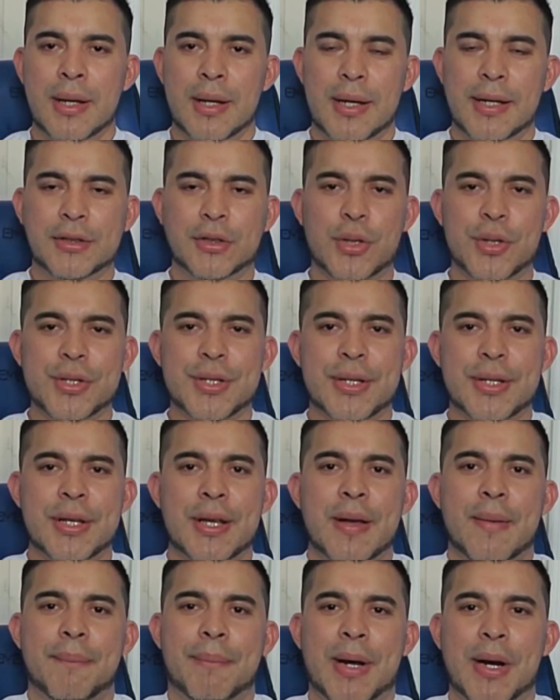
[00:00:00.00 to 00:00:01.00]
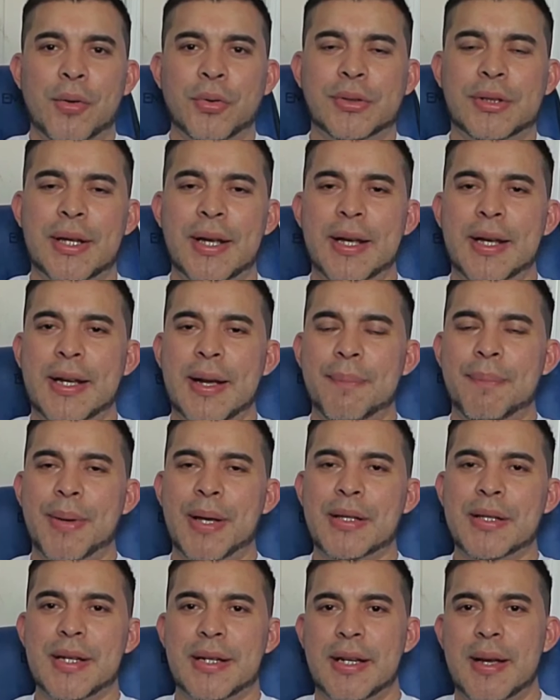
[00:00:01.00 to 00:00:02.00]
Entonces, para ustedes, ¿qué
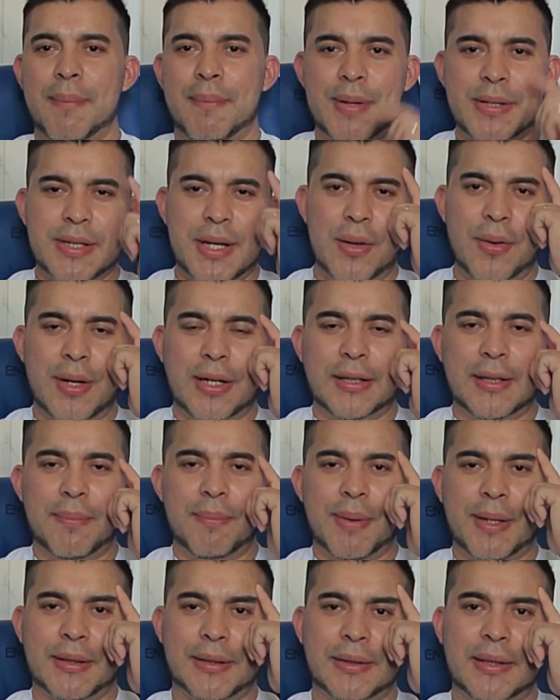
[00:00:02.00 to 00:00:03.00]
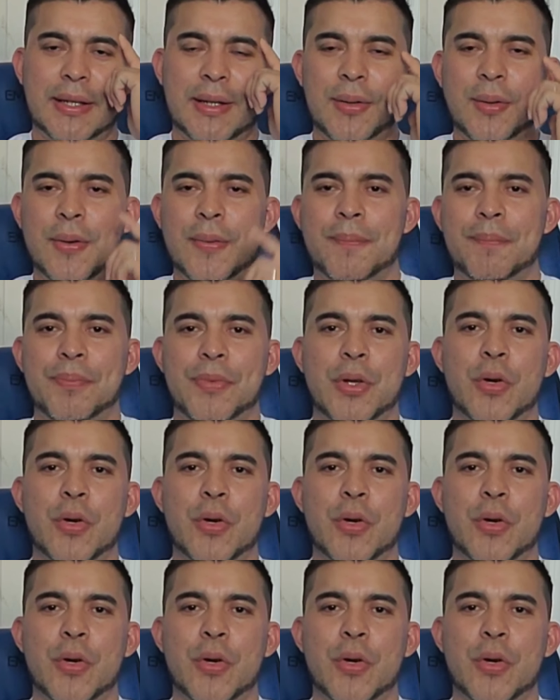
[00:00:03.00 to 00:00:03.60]
piensan qué ha pasado en este partido?